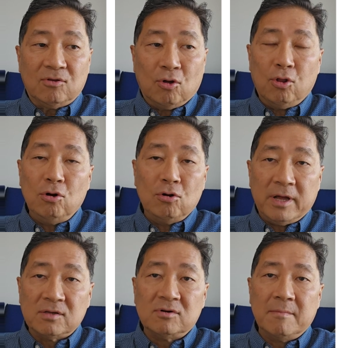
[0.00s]
a todo lo
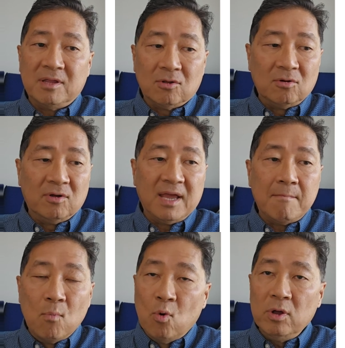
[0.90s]
que es una metodología
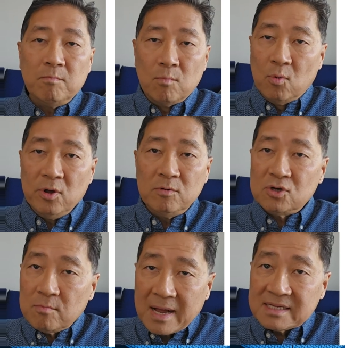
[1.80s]
muy,
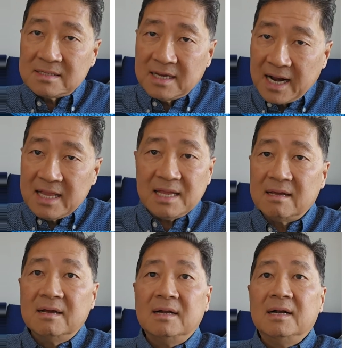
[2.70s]
mucho más grande,
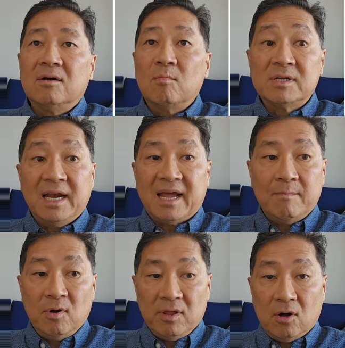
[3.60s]
como es el
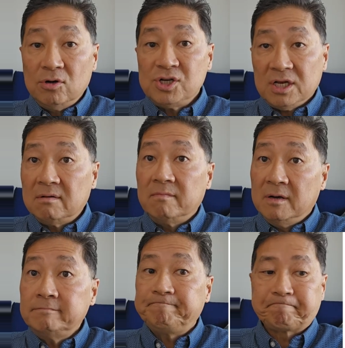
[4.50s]
ejemplo de Hoshin,
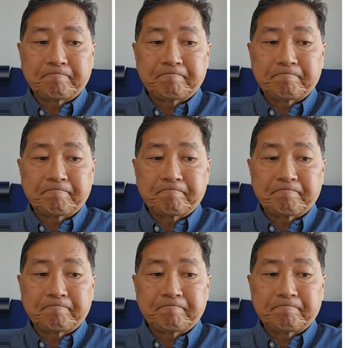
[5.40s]
¿no?